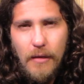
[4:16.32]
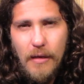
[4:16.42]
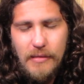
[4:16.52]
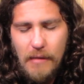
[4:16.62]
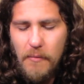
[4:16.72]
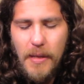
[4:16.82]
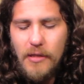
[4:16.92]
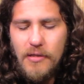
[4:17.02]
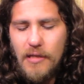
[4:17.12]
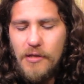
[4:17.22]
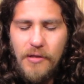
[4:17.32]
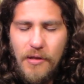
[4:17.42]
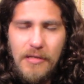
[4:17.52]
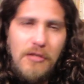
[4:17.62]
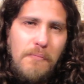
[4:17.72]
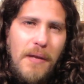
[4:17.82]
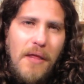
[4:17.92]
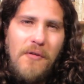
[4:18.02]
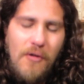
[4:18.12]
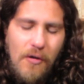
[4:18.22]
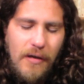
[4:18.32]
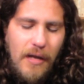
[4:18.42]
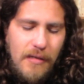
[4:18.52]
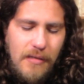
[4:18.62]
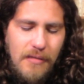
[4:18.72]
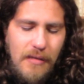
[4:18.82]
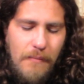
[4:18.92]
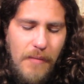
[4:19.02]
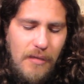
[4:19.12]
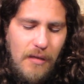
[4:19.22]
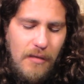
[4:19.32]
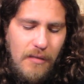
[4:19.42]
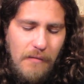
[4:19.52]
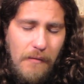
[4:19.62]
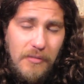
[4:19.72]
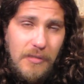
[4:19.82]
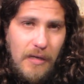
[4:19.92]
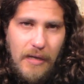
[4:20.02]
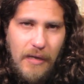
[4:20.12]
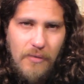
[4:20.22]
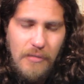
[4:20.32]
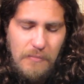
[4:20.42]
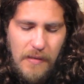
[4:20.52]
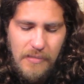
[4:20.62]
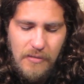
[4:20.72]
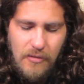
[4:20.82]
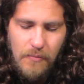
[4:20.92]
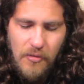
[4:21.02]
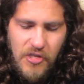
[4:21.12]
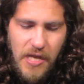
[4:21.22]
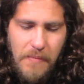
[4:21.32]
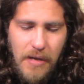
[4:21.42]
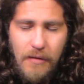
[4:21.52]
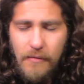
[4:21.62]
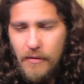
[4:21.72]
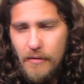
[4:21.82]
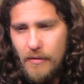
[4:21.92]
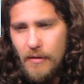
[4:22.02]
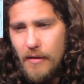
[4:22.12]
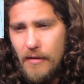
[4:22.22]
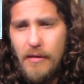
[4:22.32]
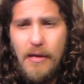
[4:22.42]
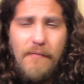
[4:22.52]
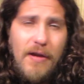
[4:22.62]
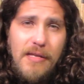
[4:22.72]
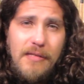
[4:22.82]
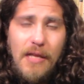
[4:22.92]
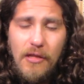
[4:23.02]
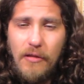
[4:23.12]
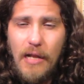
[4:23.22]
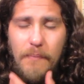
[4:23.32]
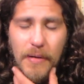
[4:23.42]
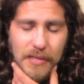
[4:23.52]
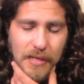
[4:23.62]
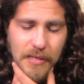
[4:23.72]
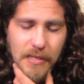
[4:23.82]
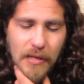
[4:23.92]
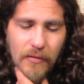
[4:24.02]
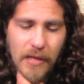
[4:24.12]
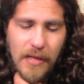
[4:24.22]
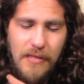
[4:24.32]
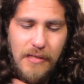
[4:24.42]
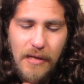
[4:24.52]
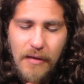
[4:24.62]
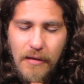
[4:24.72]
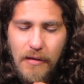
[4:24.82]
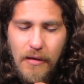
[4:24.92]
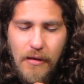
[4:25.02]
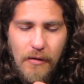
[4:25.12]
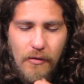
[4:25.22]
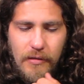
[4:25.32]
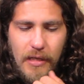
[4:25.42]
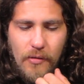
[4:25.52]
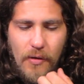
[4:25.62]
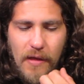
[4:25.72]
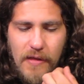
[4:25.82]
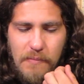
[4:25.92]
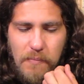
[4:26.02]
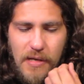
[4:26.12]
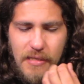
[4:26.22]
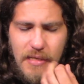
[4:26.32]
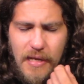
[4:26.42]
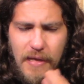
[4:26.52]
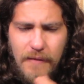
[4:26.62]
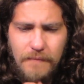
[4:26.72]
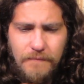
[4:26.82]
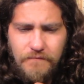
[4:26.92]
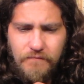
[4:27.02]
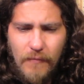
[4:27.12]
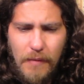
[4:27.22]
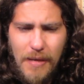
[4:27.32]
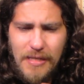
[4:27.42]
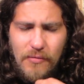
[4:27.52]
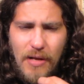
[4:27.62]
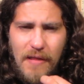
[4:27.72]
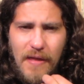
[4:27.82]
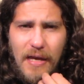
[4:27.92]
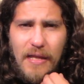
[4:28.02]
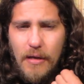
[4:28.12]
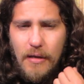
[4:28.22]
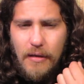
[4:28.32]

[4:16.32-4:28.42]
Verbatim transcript: Hasta el momento Estados Unidos ha superado con creces esta meta y debemos agregar otros países como Yemen y Afganistán, donde la presencia estadounidense continúa después de más de una década